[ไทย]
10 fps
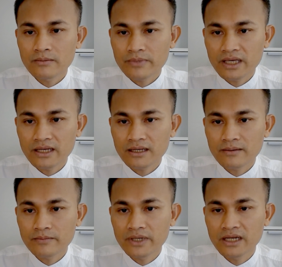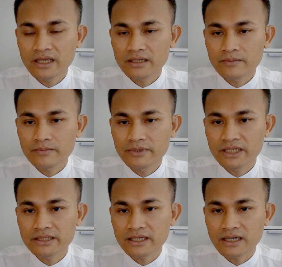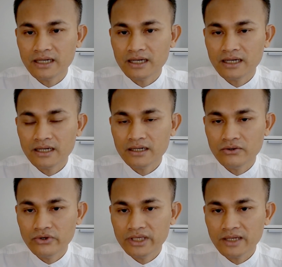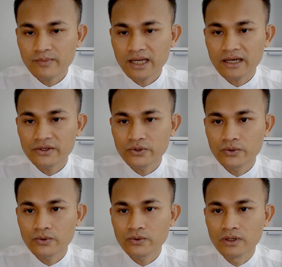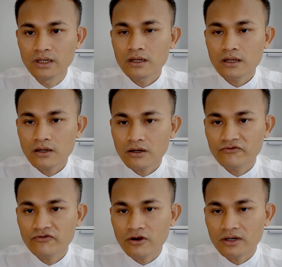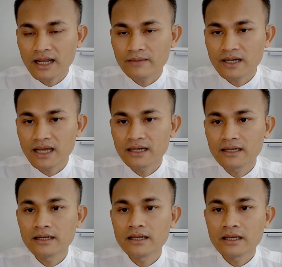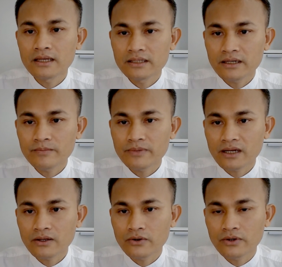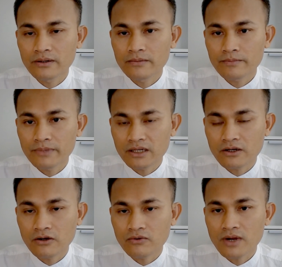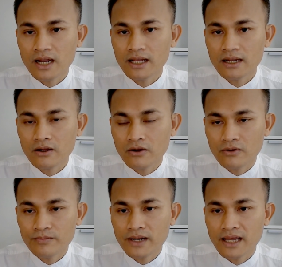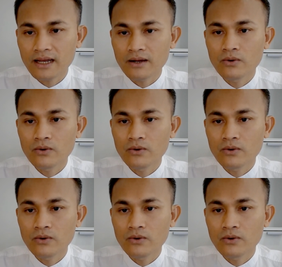เพ่งพินิจพิจารณาโดยแยบคายอยู่ก้อนฟองน้ำนั้นย่อมปรากฏเป็นของว่างของเปล่า